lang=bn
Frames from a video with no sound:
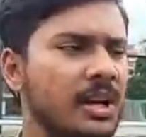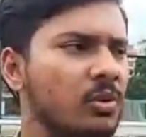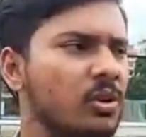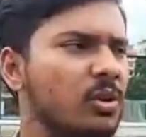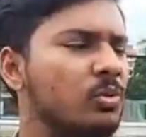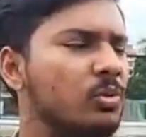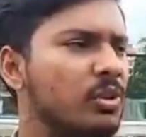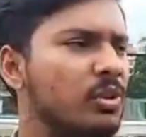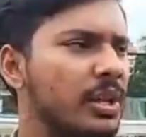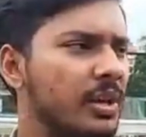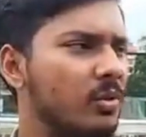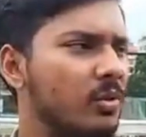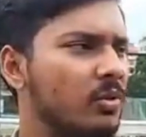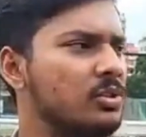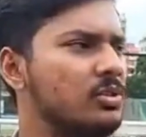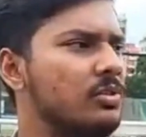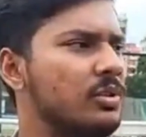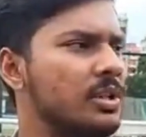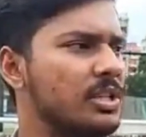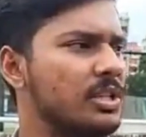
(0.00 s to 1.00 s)
থেকে অনেক দূর থেকে
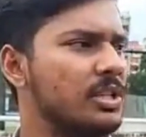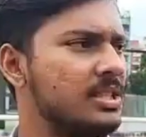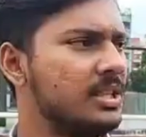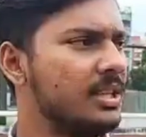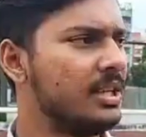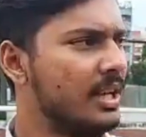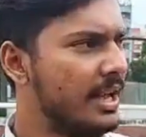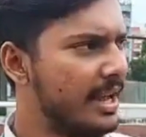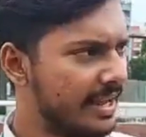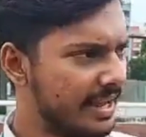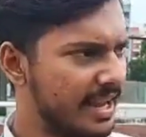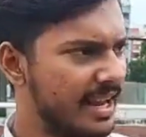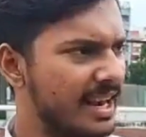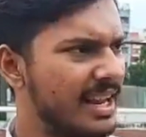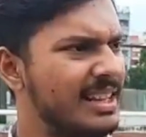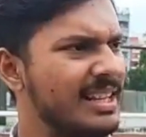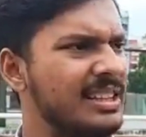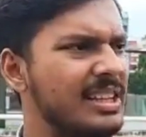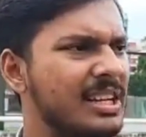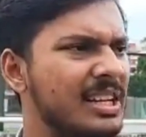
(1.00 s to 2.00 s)
অনেকজন এসেছে
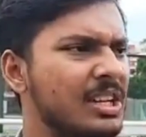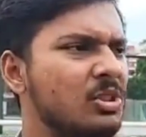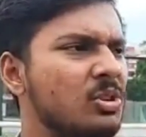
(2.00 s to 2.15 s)
খেলা দেখতে